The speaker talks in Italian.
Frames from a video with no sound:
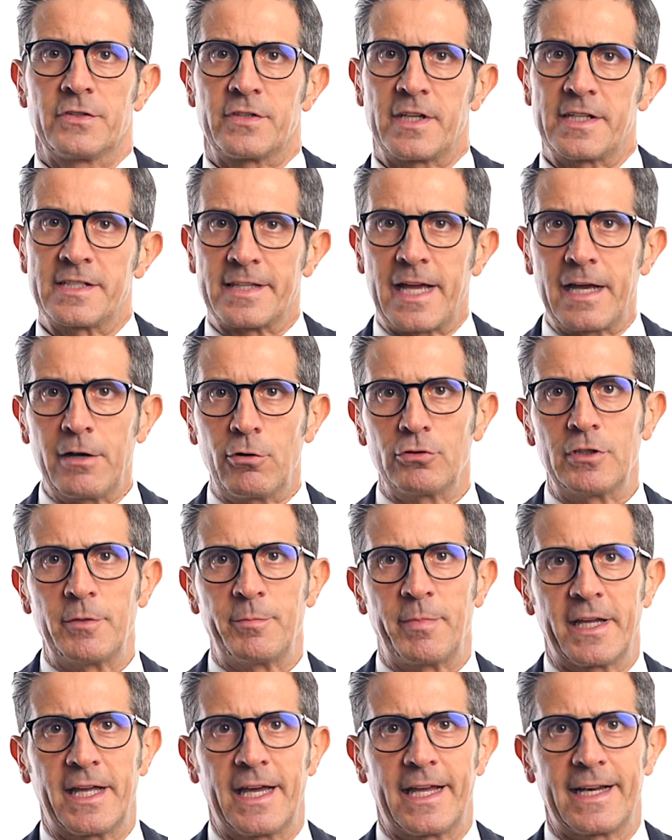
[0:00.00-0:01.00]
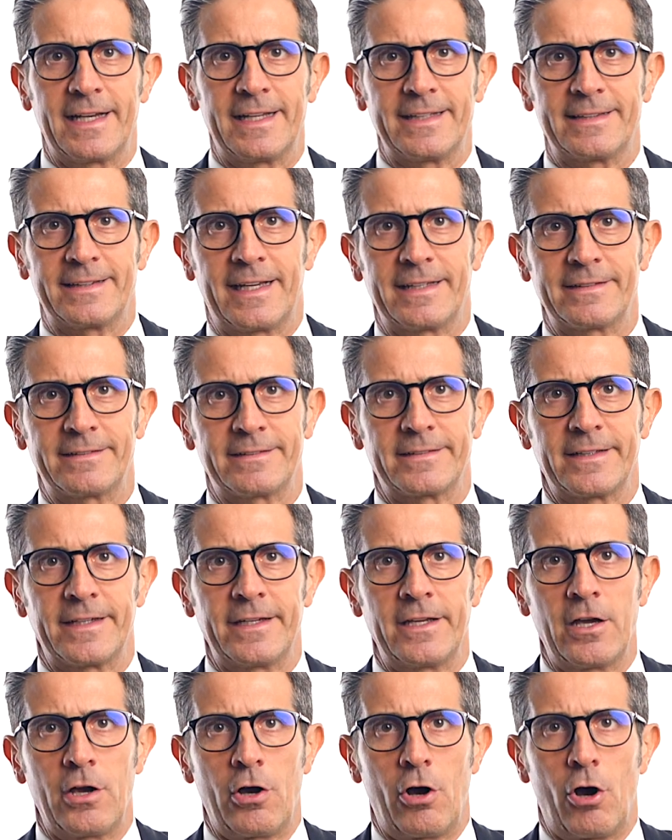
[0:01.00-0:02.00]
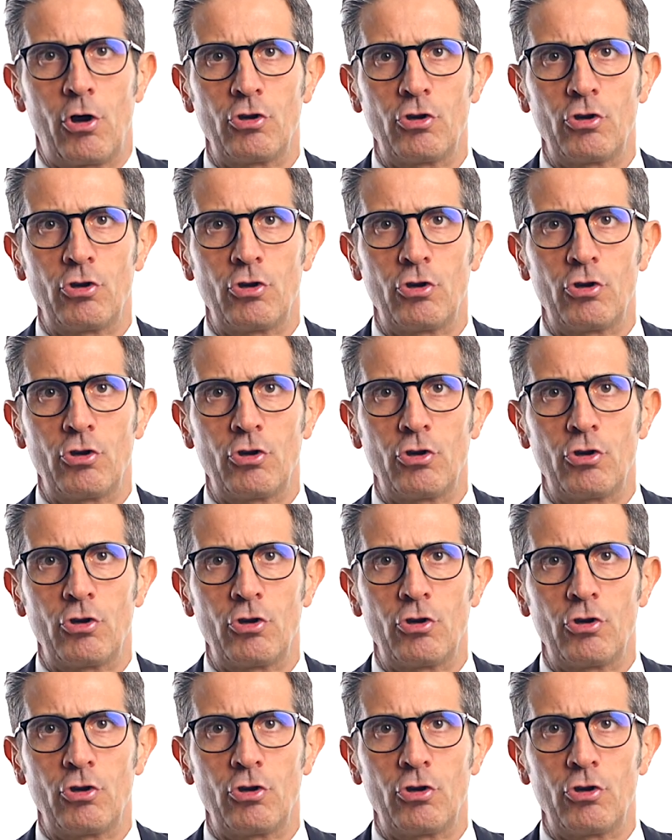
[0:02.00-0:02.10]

Sei stanco di pagare le tasse?